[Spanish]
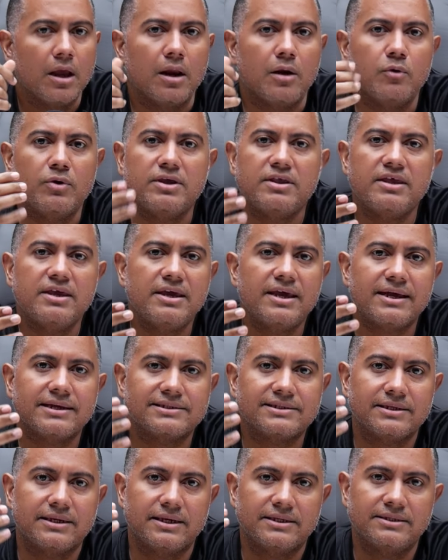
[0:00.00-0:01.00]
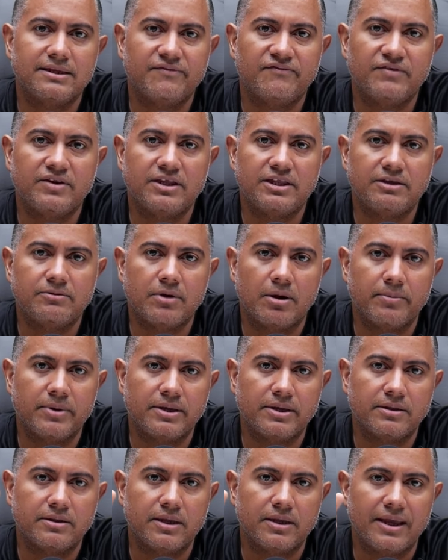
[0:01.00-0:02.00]
Luis Díaz es
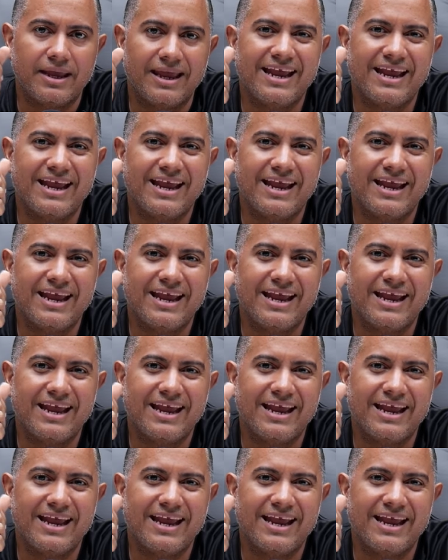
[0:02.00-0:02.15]
definitivamente